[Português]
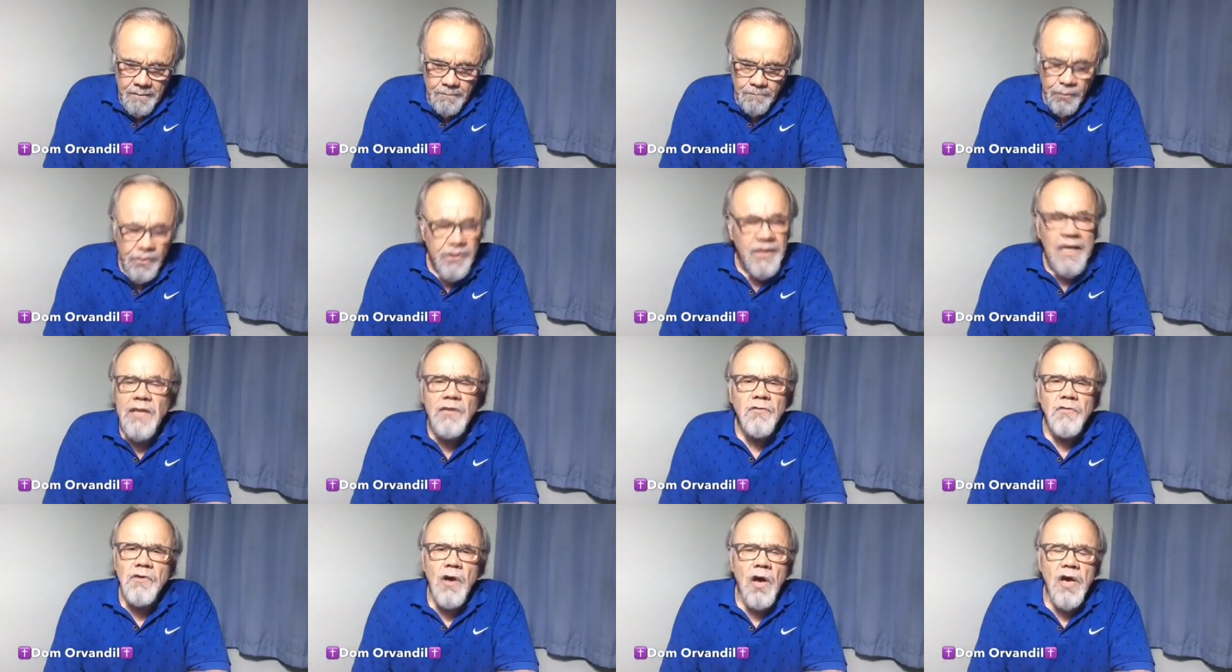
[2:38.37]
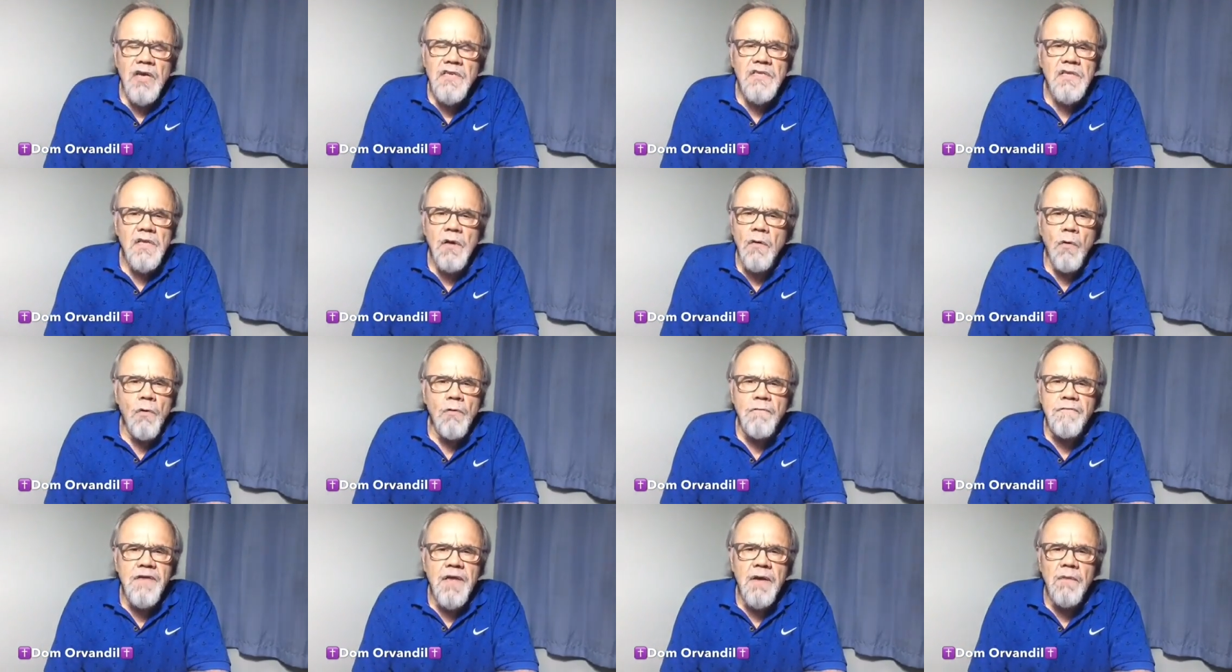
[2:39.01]
Portanto, nós não
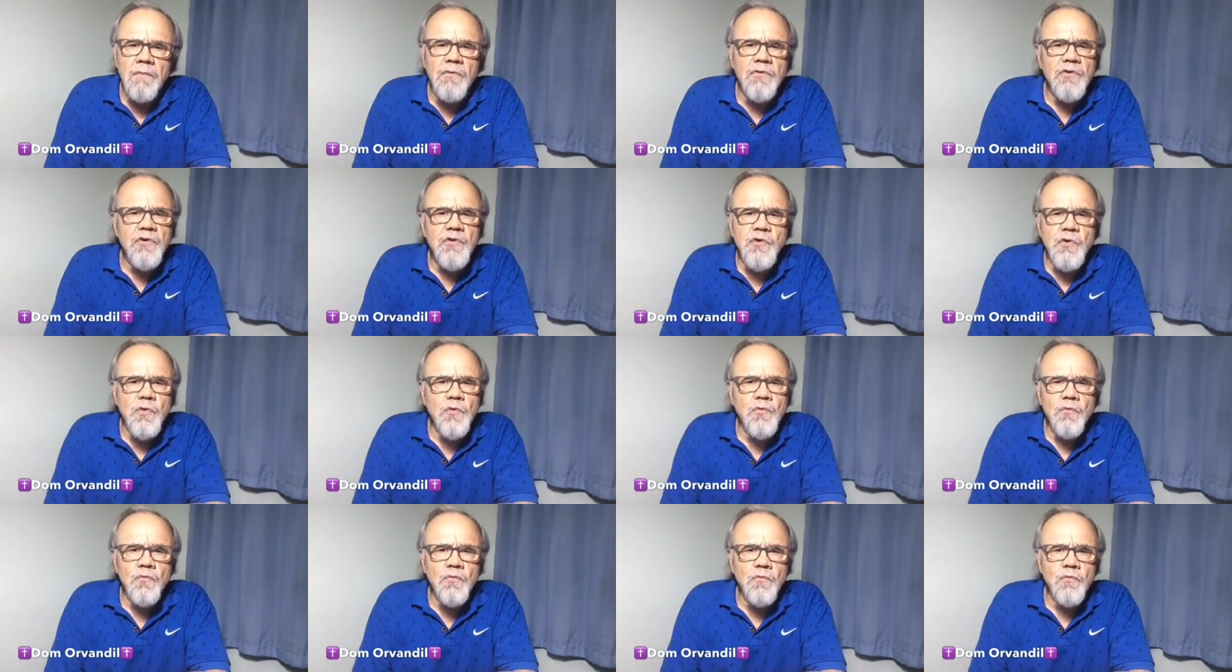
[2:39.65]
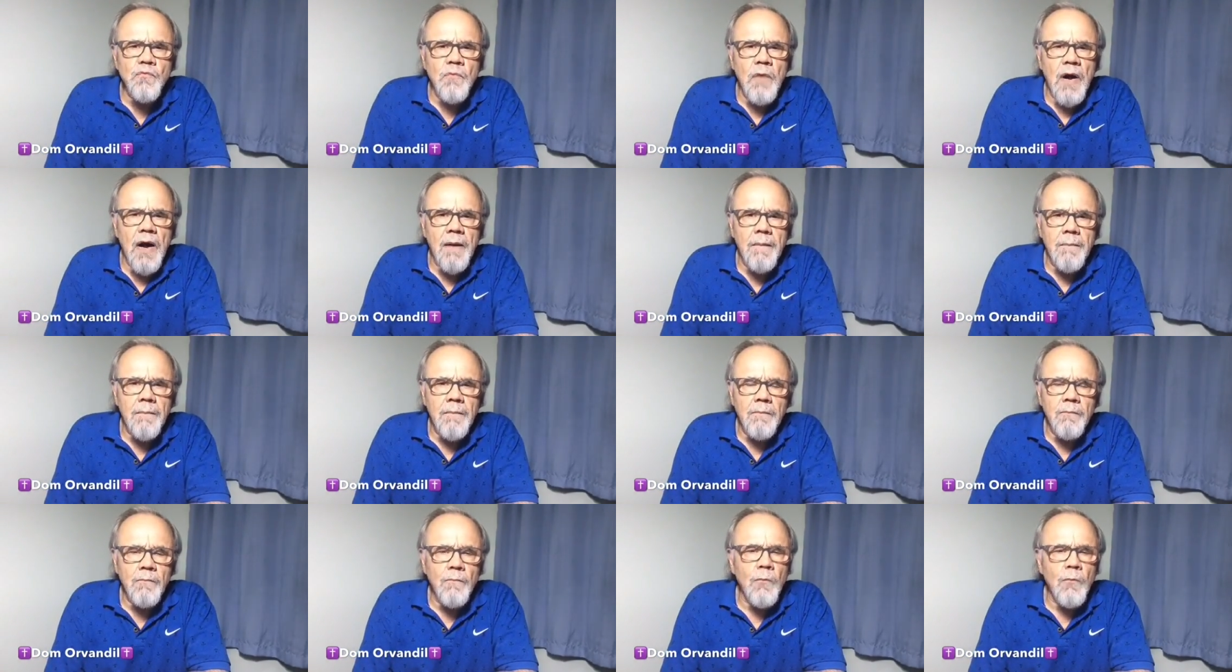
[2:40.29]
ouvimos uma